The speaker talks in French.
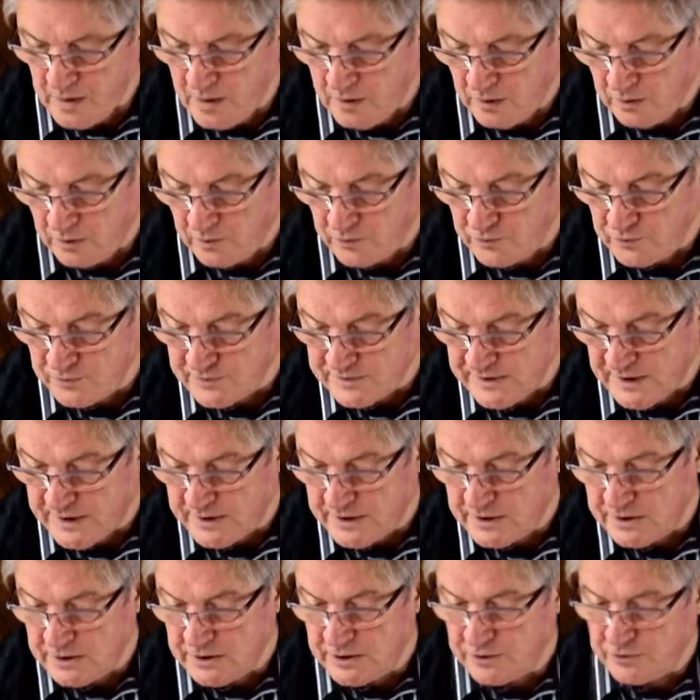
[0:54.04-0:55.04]
On nous a
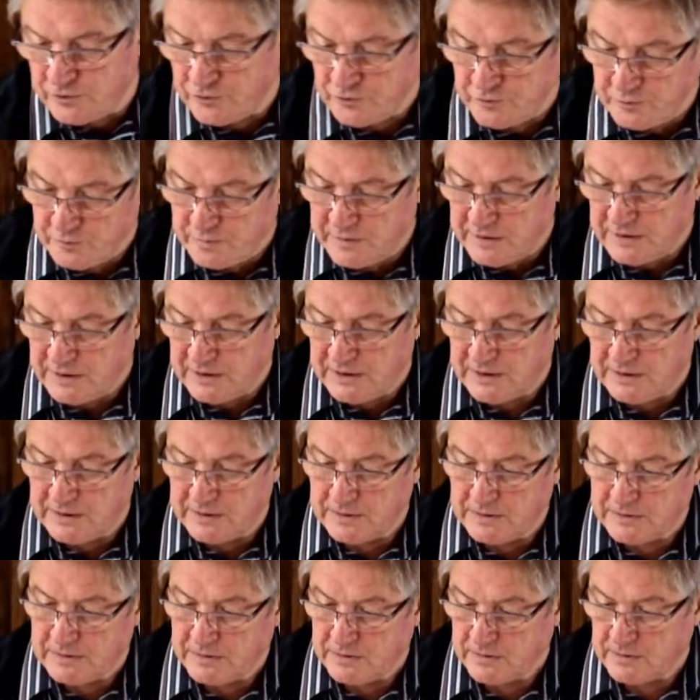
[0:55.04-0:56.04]
dit
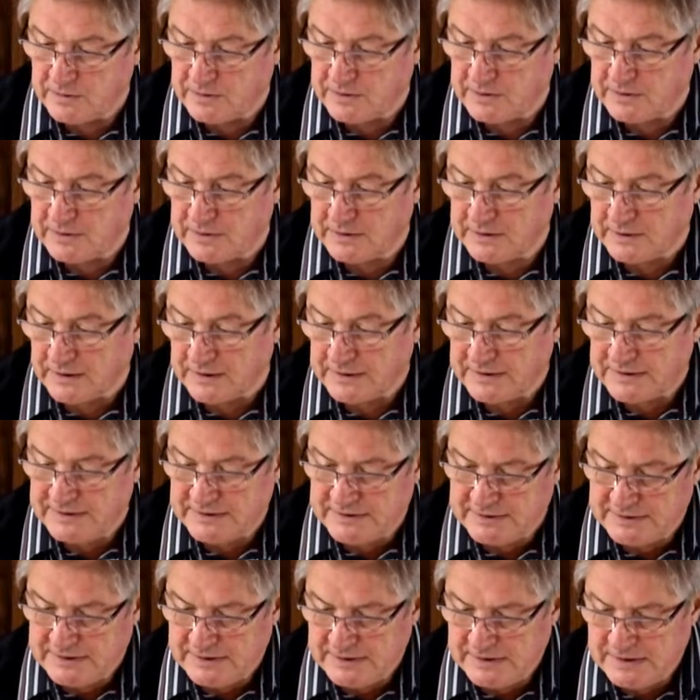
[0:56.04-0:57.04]

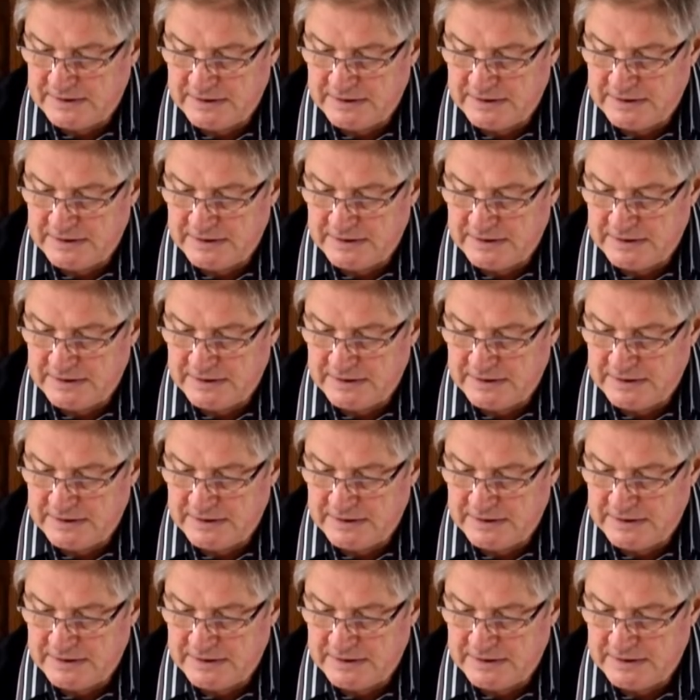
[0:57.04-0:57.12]
2013,